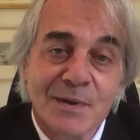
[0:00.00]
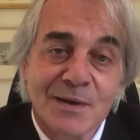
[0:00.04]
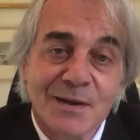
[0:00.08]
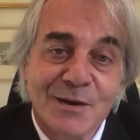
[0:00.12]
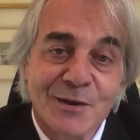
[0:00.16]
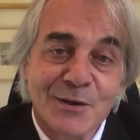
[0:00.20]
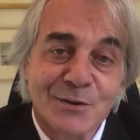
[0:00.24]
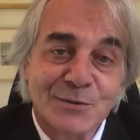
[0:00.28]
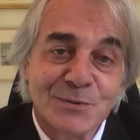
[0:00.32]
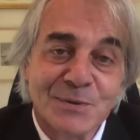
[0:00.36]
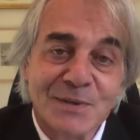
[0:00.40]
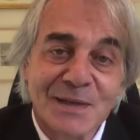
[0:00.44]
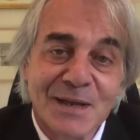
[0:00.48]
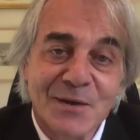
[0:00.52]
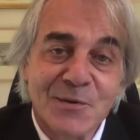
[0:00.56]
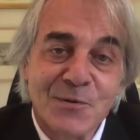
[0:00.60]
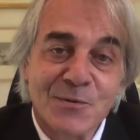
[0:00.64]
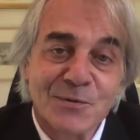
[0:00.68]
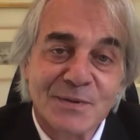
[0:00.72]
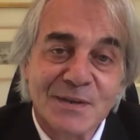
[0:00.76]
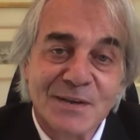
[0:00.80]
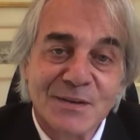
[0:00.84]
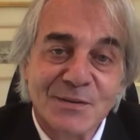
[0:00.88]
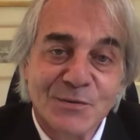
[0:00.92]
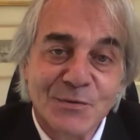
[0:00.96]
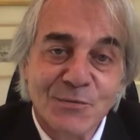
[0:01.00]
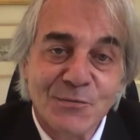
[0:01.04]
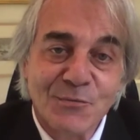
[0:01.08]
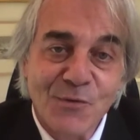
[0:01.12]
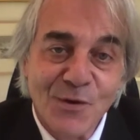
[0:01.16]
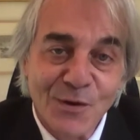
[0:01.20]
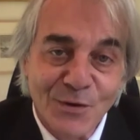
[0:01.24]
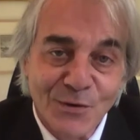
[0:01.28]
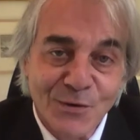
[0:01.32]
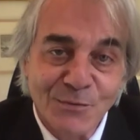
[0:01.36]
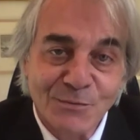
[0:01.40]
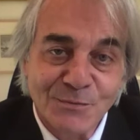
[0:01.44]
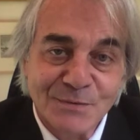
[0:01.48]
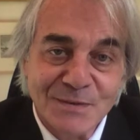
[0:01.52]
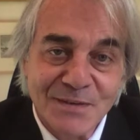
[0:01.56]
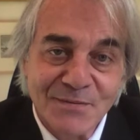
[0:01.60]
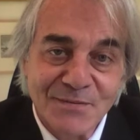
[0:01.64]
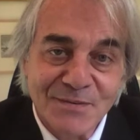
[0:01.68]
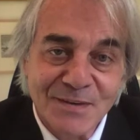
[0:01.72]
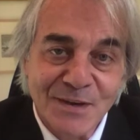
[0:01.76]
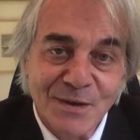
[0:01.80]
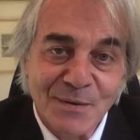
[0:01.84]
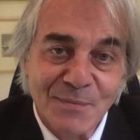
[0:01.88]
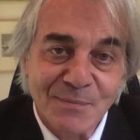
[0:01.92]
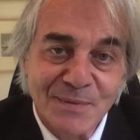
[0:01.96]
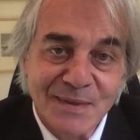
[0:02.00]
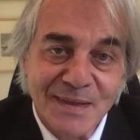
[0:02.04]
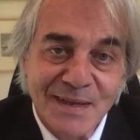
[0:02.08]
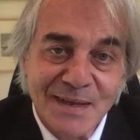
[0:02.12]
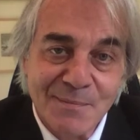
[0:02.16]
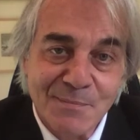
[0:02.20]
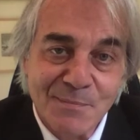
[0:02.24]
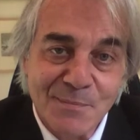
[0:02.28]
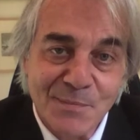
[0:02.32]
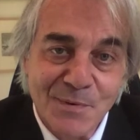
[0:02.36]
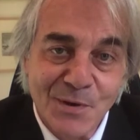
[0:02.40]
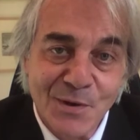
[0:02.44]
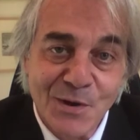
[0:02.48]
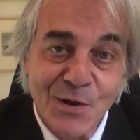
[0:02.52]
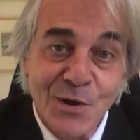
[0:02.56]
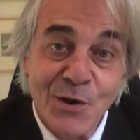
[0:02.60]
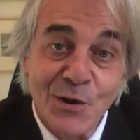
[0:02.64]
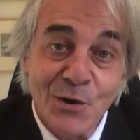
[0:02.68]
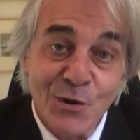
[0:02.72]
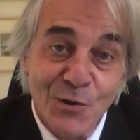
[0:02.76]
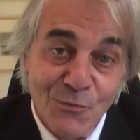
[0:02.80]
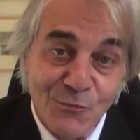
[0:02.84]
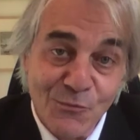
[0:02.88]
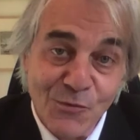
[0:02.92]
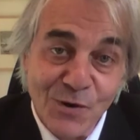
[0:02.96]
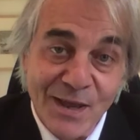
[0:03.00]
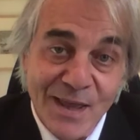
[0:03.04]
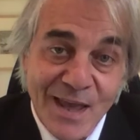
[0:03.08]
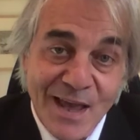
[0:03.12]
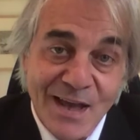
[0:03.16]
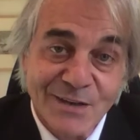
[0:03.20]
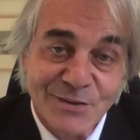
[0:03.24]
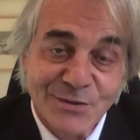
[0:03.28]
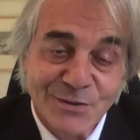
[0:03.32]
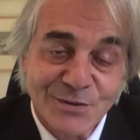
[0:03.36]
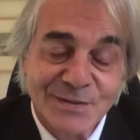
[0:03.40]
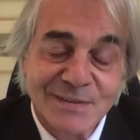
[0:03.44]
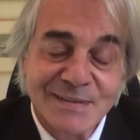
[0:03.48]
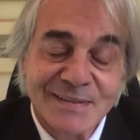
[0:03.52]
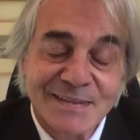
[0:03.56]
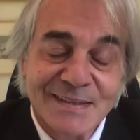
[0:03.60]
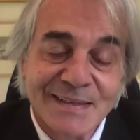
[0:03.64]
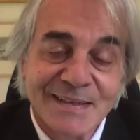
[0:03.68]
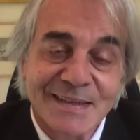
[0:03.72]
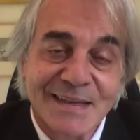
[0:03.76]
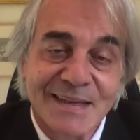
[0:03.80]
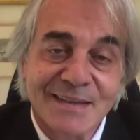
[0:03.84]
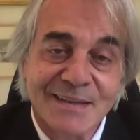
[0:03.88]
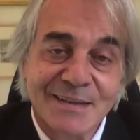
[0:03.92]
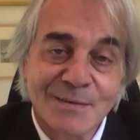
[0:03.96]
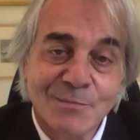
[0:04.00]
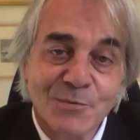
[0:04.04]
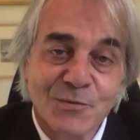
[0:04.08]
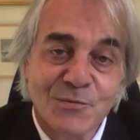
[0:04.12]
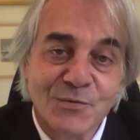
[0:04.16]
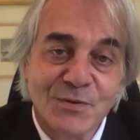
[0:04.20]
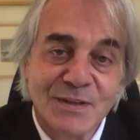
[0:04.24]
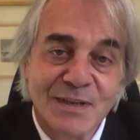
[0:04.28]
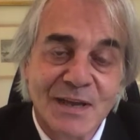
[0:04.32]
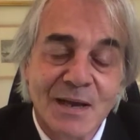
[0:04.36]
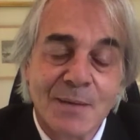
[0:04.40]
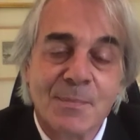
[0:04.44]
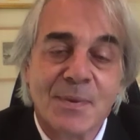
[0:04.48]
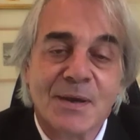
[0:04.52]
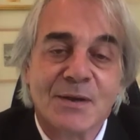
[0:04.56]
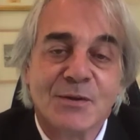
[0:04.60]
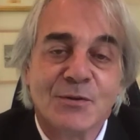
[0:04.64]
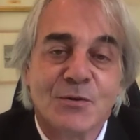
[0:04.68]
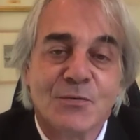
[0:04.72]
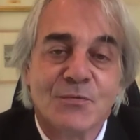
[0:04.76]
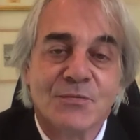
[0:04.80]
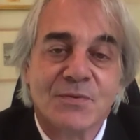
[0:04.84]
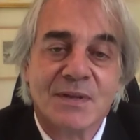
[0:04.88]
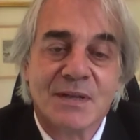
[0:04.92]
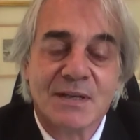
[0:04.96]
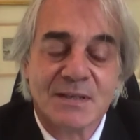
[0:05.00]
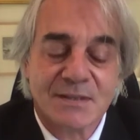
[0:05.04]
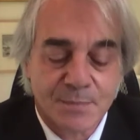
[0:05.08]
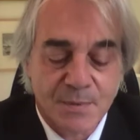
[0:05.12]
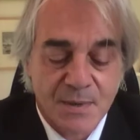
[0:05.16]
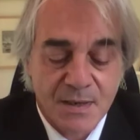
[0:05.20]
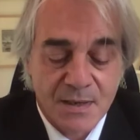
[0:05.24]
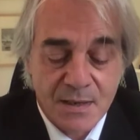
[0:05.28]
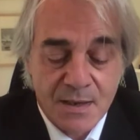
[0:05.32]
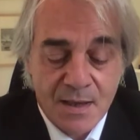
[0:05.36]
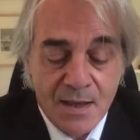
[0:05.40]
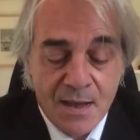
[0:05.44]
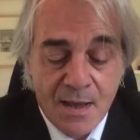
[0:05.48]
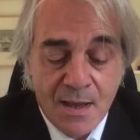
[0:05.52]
Alors, je suis très content de voir que vous avez comme thème le voyage cette année pour votre campagne de financement.